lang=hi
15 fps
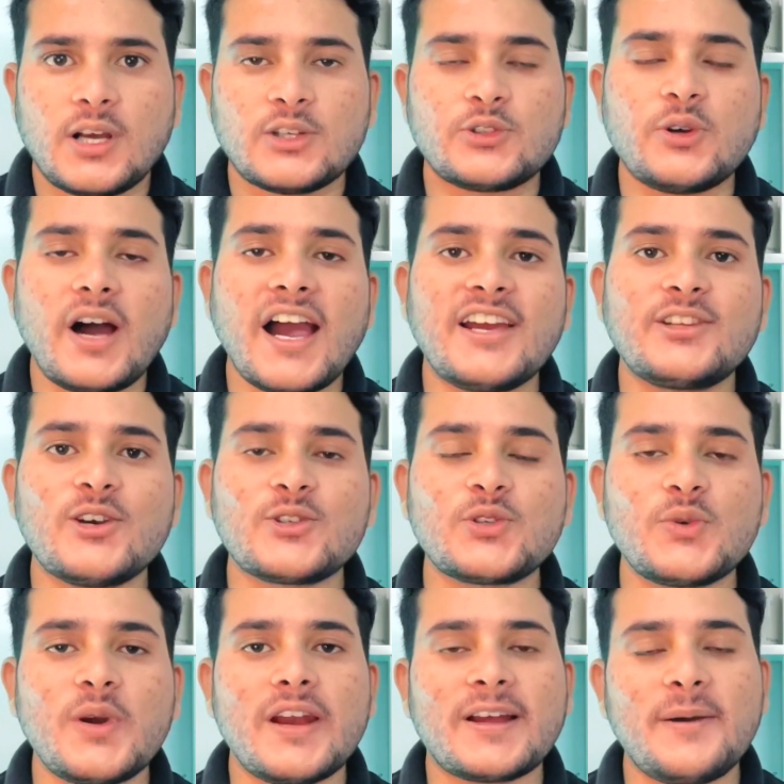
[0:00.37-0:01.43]
सो हाय दोस्तों
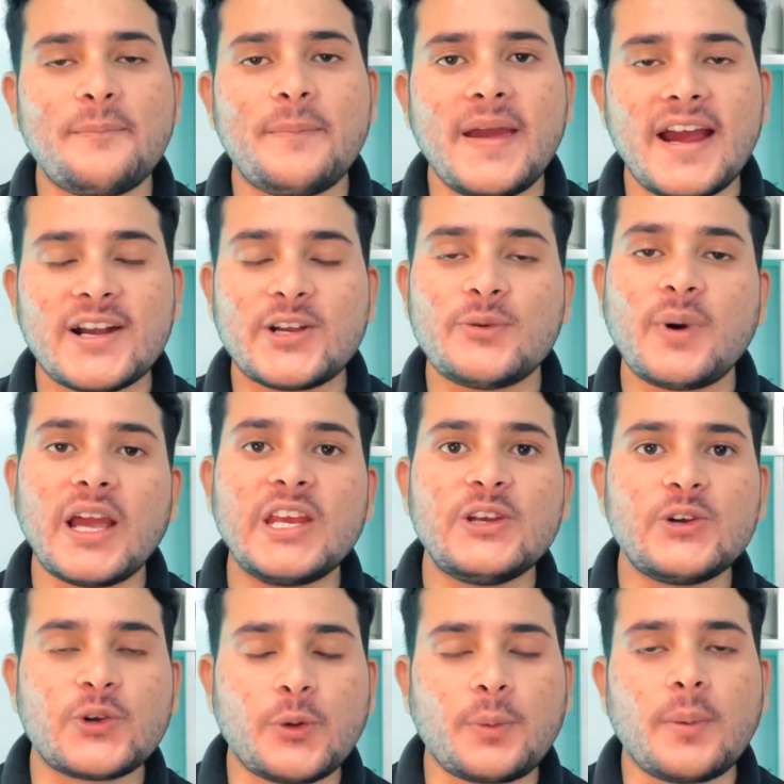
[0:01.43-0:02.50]
वेलकम बैक टू माय
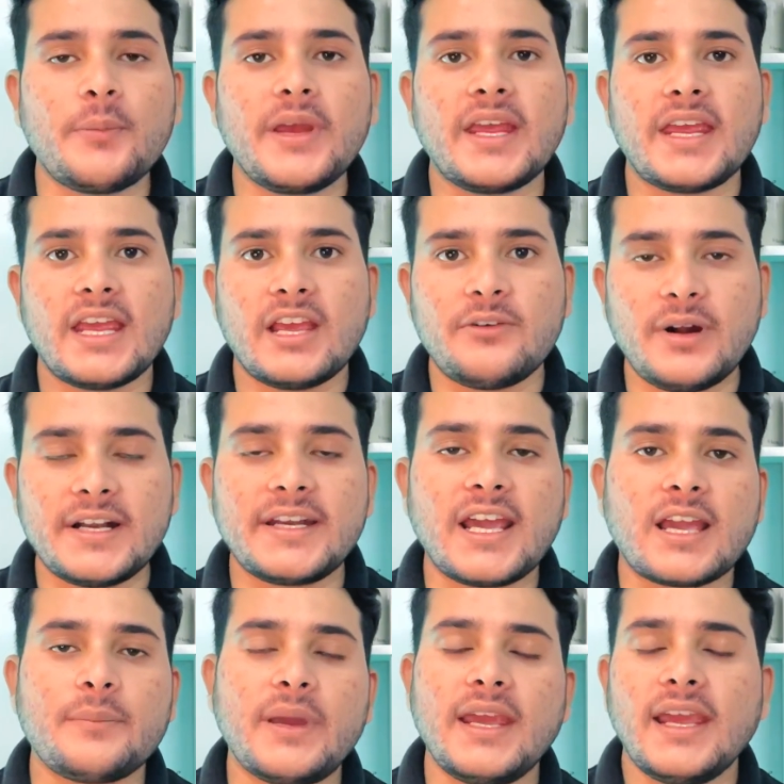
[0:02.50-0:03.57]
यूट्यूब चैनल ए वन
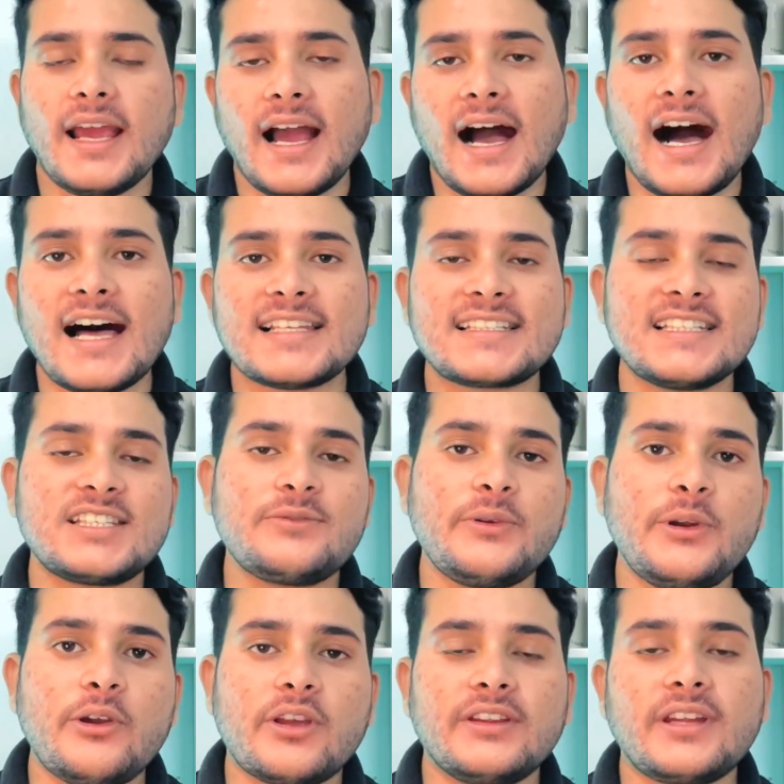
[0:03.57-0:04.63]
टेक में आज के इस
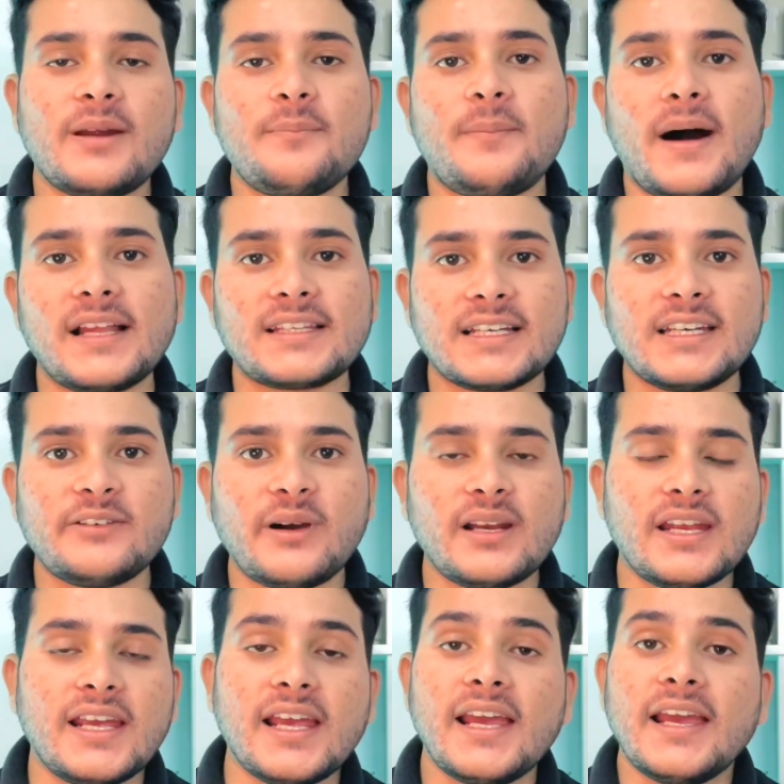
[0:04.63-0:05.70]
वीडियो के अंदर हम बात करने वाले
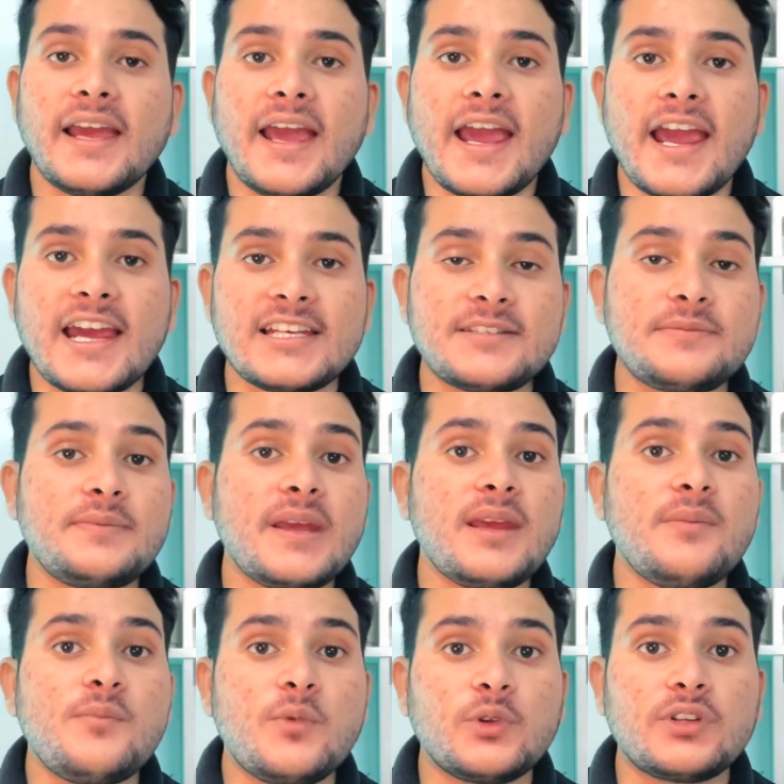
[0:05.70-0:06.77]
हैं बी
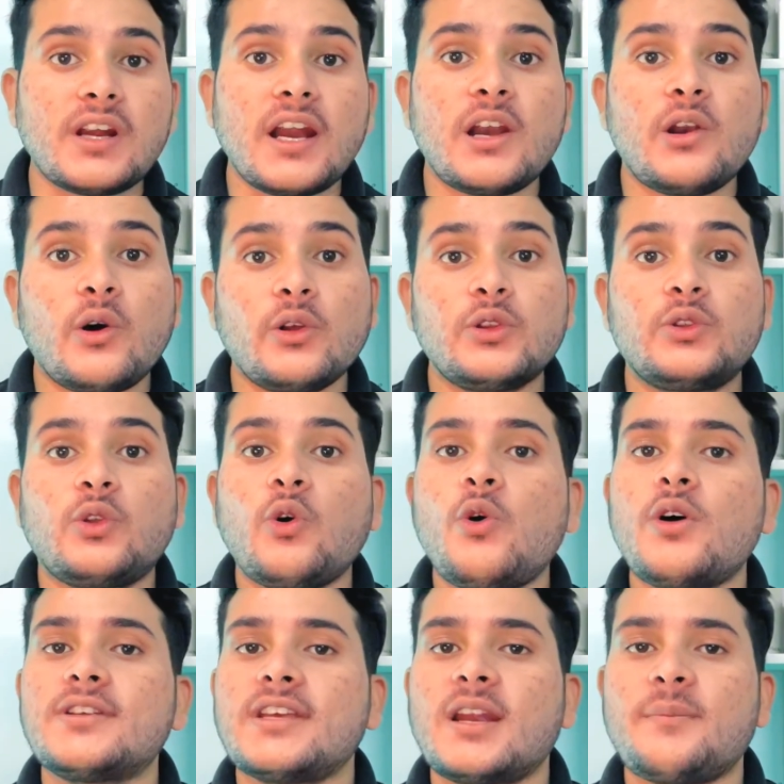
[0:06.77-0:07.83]
मुद्रा लोन
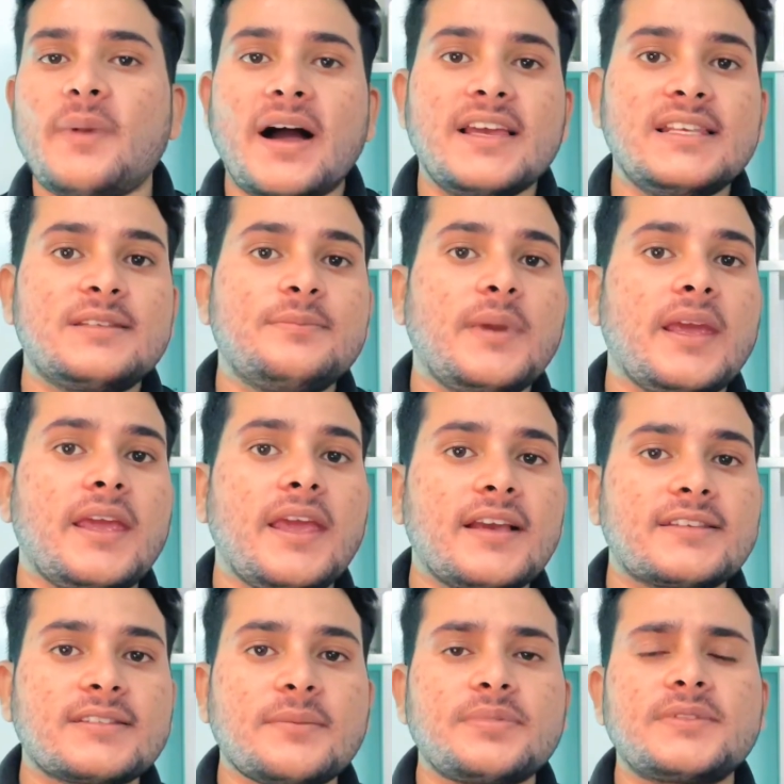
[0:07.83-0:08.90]
2022 में एक
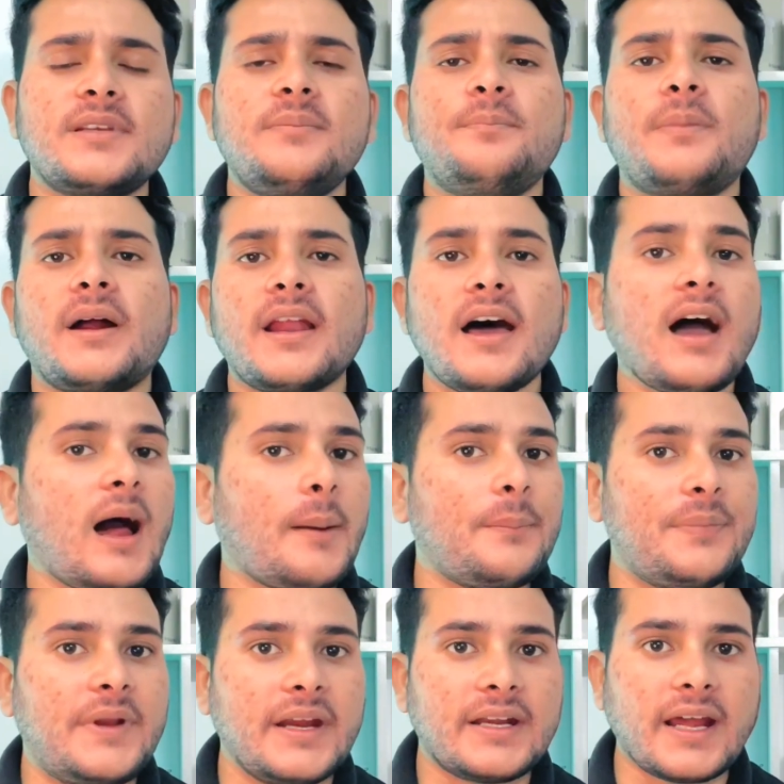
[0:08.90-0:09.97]
सबसे बड़ा
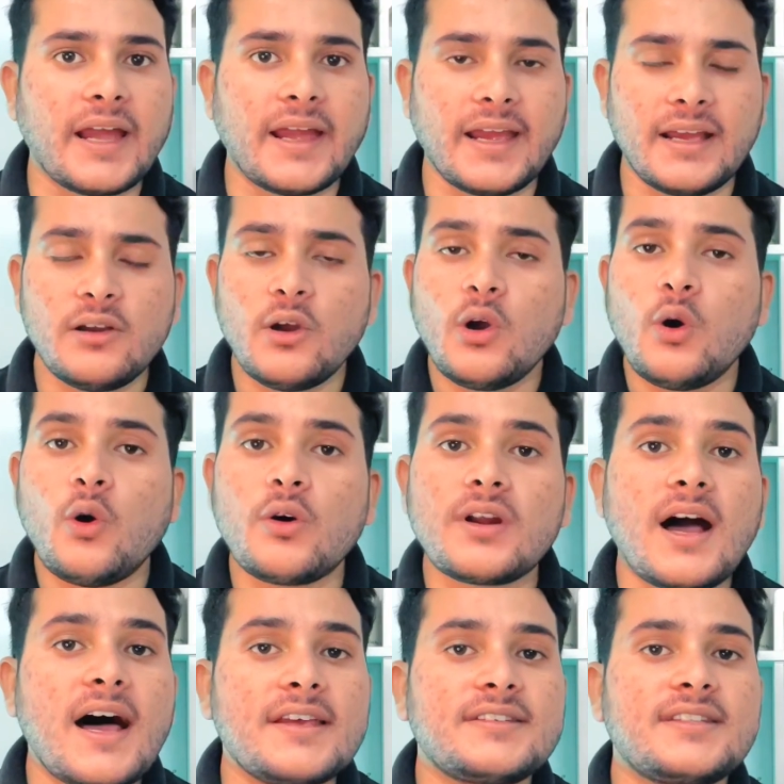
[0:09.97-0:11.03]
अपडेट आया है और
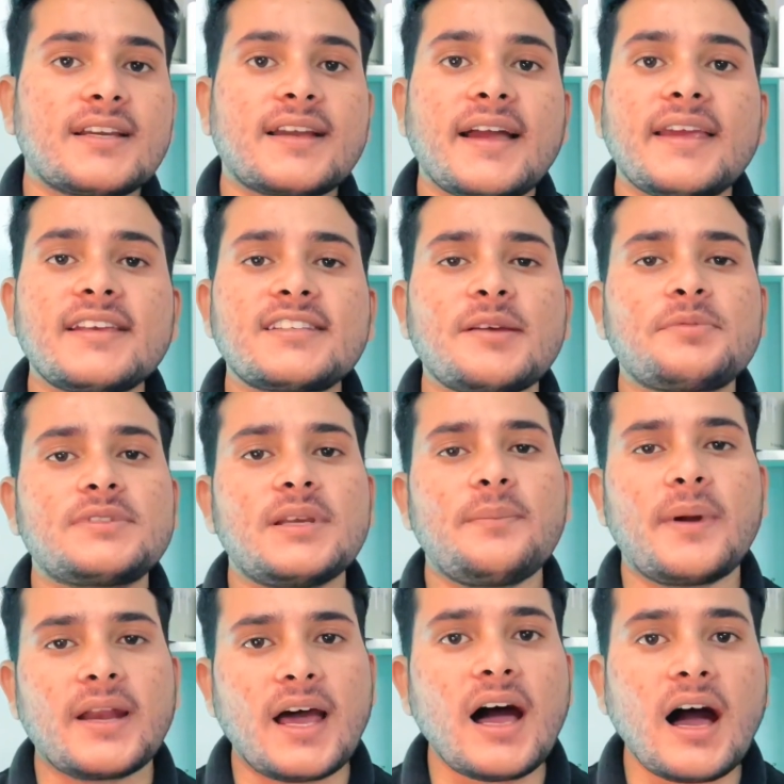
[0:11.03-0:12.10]
आज तक का यह सबसे
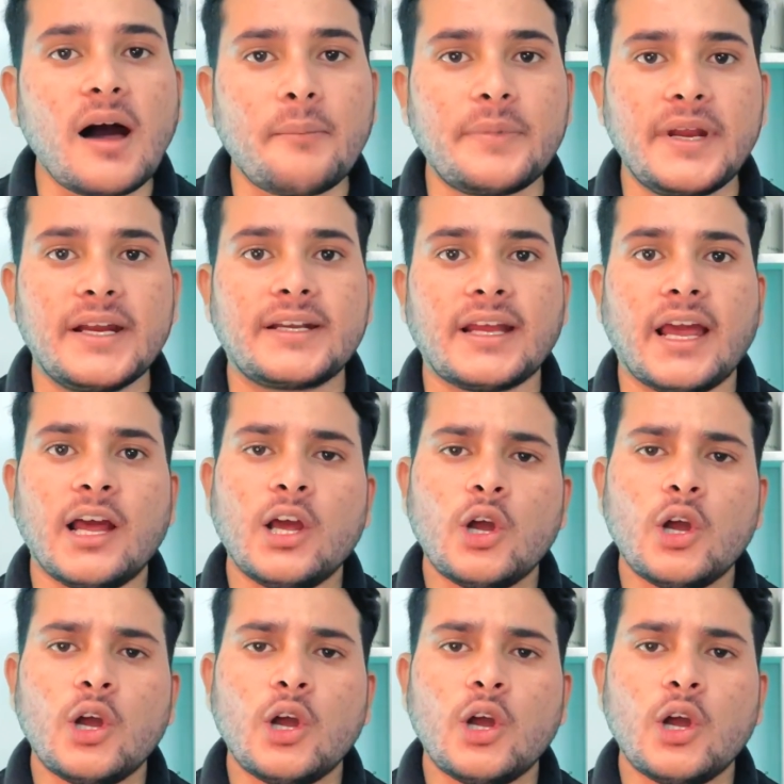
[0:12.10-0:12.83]
बड़ा अपडेट है